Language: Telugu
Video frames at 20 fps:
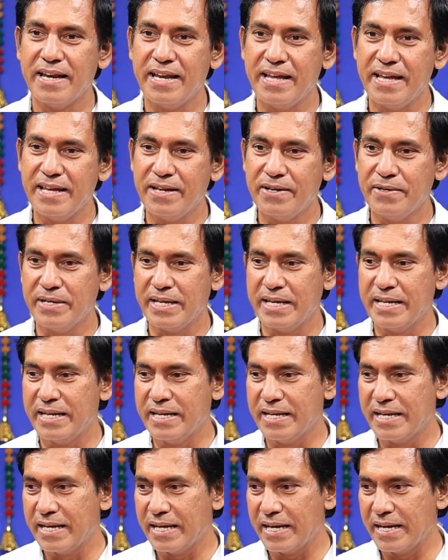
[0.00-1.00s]
నేను
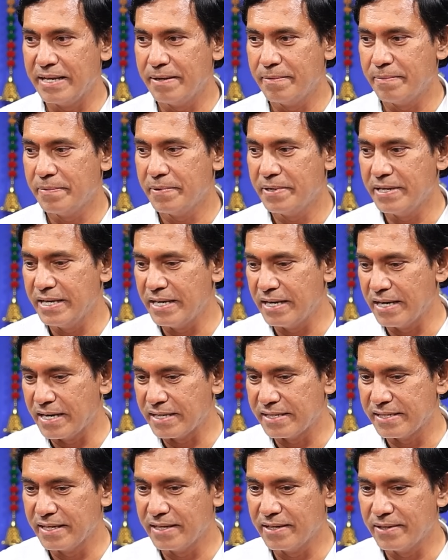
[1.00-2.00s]
ఎన్నికలు అయిపోయి
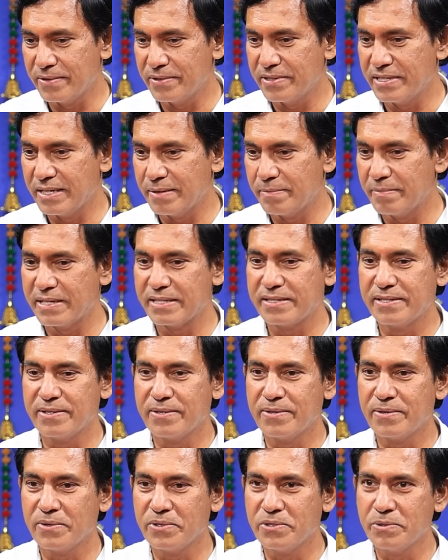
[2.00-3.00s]
రిజల్ట్ వచ్చిన
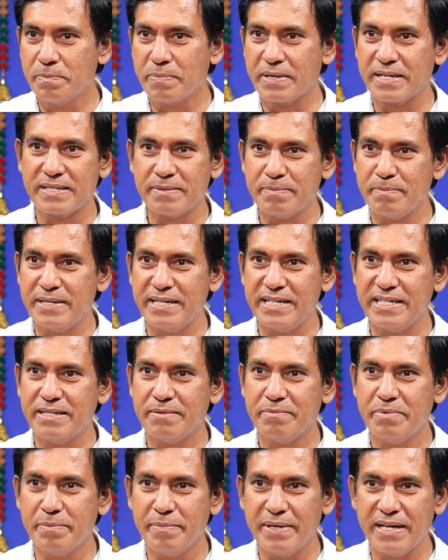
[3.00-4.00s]
మరుసటి రోజు ప్రెస్ మీట్
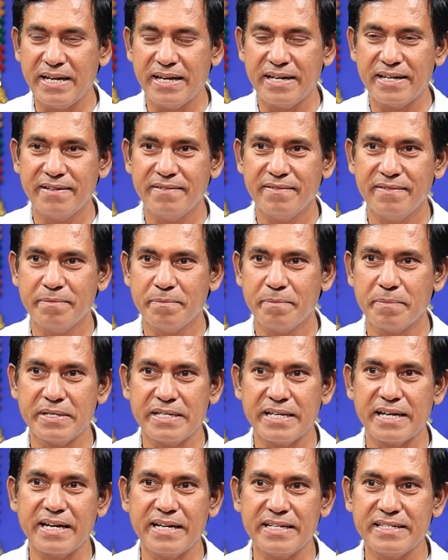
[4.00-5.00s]
చెప్పి మీలాంటి
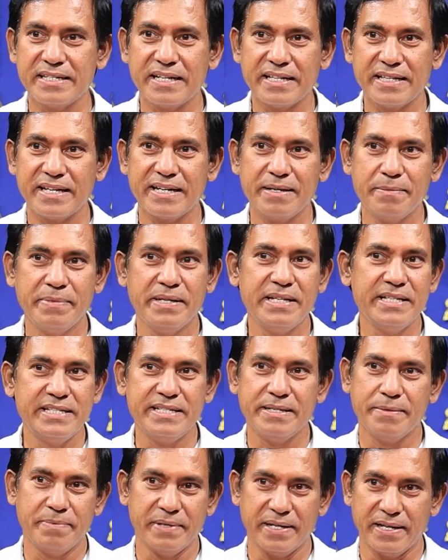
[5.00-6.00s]
జర్నలిస్టులందరినీ పిలిచి
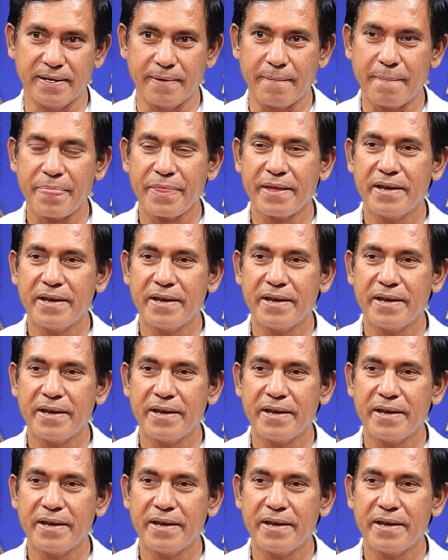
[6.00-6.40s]
చెప్పినాను